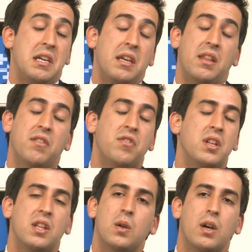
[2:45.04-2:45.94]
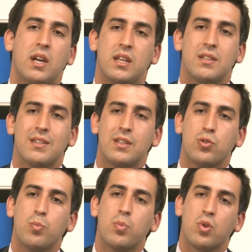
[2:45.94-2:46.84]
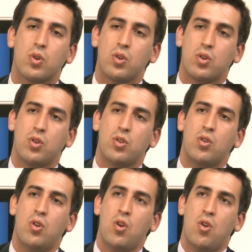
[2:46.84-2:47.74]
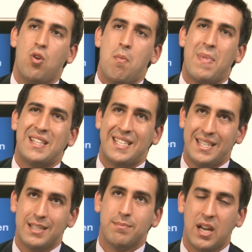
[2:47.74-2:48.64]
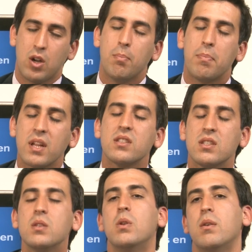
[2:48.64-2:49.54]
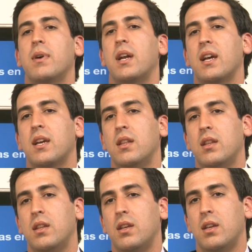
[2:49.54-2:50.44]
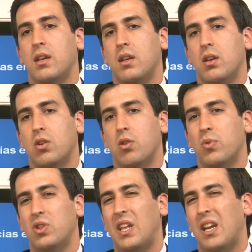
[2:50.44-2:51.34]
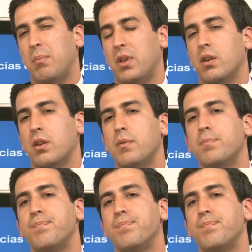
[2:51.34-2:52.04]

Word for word: que en definitiva es, un poco más, comprensible para la gente como término.